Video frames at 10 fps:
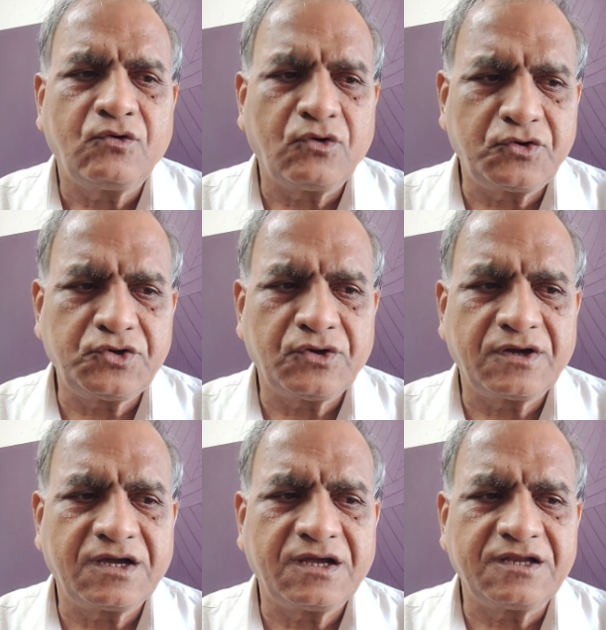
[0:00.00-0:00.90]
కోర్టు
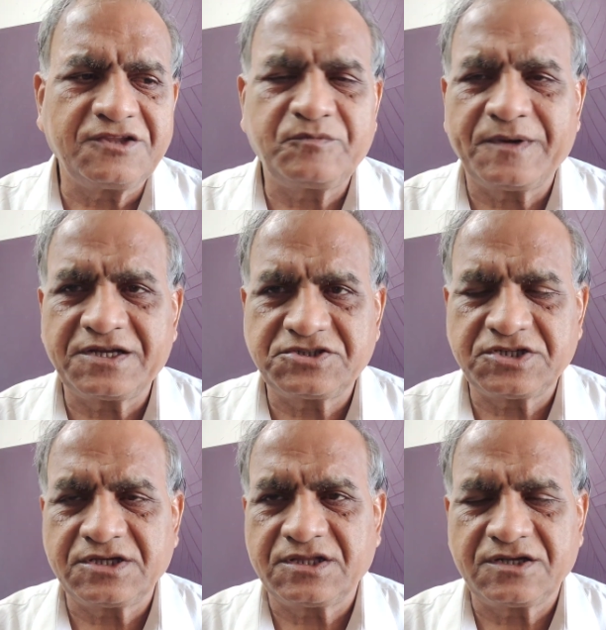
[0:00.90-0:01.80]
యొక్క
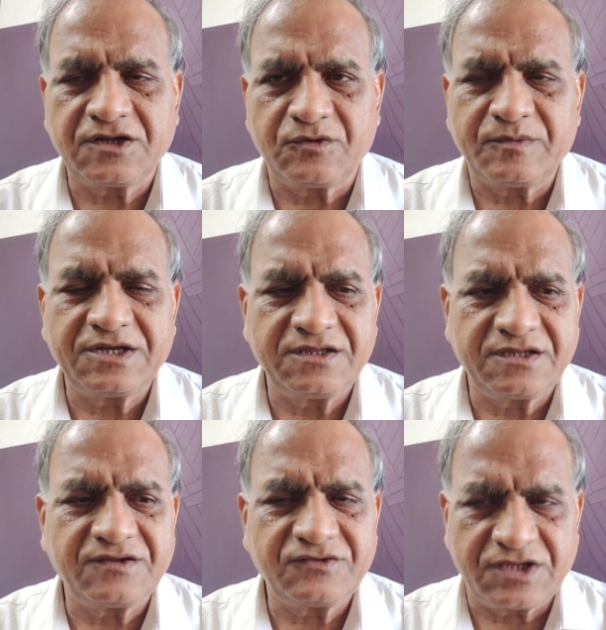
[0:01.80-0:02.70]
నిష్పాక్షికతను
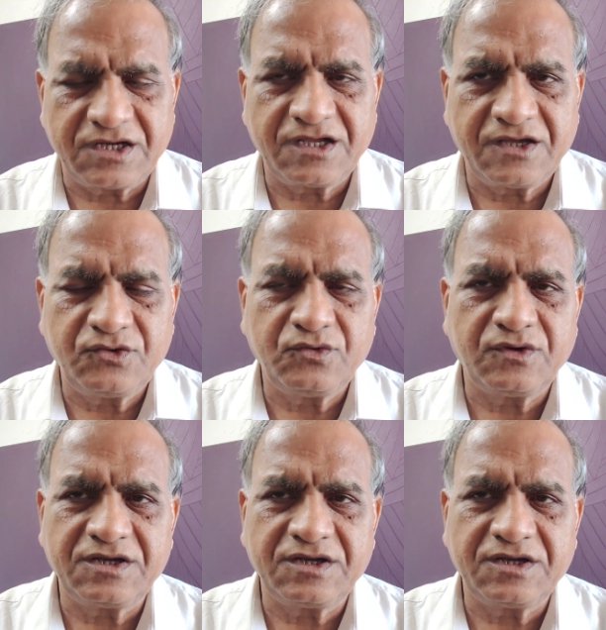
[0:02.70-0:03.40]
అనుమానించడం సరికాదు